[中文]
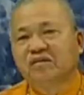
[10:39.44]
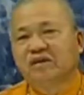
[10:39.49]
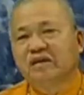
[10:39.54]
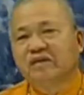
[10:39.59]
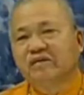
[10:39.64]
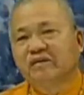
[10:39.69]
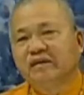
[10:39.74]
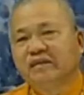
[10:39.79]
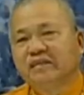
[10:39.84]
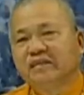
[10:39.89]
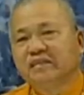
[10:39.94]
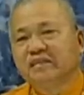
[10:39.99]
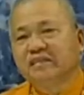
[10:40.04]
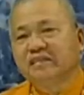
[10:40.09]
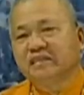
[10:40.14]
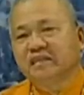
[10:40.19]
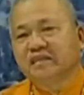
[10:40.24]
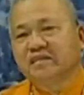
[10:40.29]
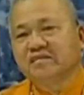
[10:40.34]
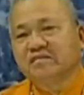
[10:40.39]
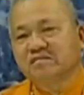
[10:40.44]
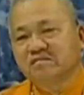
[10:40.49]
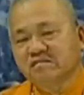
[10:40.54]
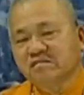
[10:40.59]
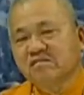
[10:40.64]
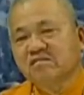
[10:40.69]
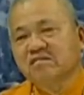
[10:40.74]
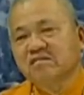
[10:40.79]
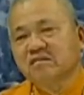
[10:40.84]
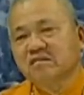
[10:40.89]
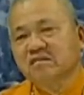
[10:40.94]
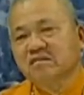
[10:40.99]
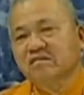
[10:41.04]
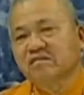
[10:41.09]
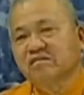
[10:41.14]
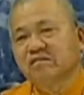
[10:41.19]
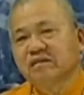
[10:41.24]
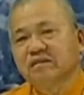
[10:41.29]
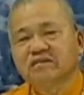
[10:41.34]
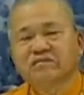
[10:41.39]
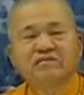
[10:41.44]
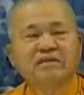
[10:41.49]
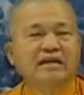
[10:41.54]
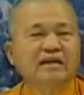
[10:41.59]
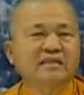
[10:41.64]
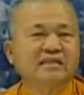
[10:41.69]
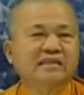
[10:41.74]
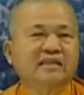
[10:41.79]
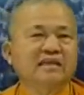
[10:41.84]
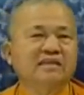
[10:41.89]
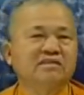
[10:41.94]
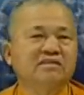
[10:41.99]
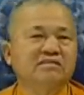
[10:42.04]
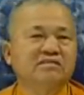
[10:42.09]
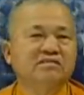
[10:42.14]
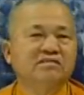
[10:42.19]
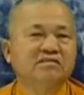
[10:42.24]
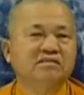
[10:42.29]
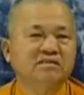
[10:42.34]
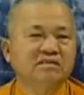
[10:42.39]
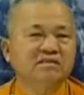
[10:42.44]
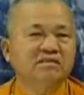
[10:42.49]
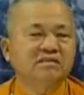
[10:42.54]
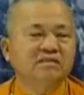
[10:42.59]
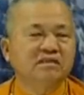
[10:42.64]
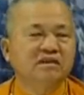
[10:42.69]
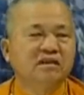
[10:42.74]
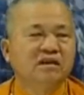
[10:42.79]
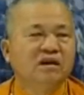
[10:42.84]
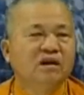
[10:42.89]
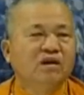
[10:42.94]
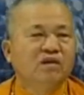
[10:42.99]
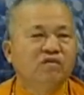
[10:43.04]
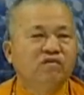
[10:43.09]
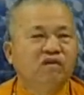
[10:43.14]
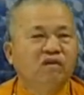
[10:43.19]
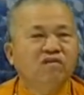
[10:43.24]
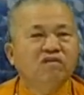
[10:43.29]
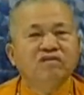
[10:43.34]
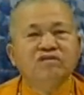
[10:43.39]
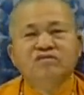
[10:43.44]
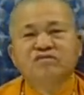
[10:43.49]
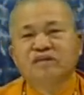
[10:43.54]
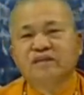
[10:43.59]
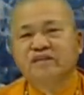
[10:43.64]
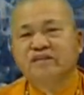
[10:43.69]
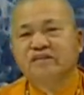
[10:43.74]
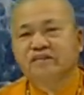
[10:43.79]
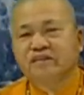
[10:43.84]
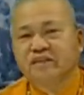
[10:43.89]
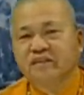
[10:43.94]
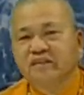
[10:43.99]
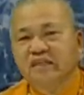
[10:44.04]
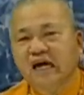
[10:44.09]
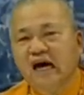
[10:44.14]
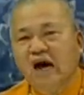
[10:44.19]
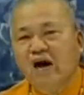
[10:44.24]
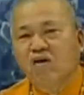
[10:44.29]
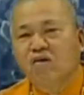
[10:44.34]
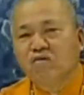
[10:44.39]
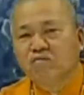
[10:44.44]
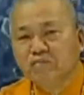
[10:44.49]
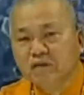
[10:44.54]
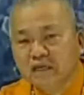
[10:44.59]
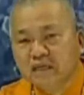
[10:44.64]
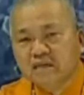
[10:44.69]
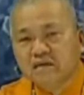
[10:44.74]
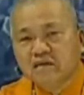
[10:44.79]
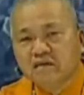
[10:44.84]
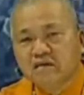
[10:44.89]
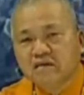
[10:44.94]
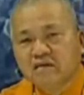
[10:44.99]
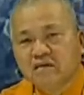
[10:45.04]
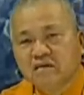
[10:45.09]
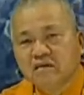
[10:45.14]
各位威信贤士，各位方善知识，风水学的奥秘，